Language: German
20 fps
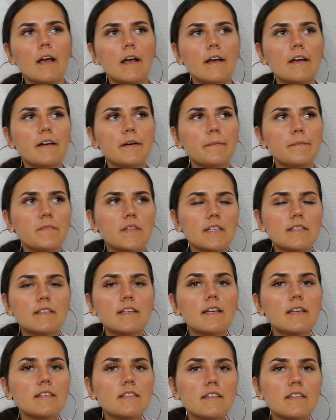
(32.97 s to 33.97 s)
Ähm, das
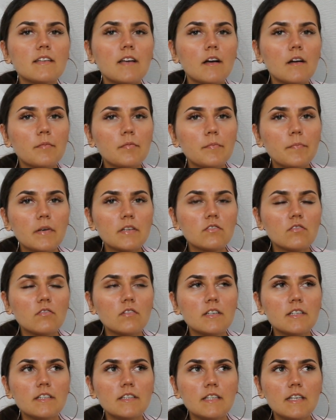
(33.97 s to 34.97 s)
Ding ist, ich habe
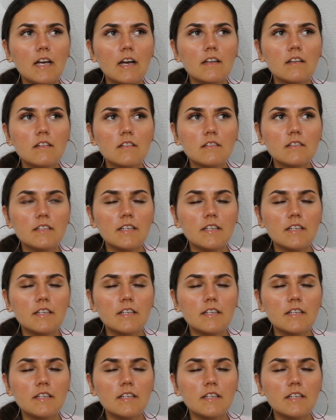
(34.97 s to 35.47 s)
persönlich nie eine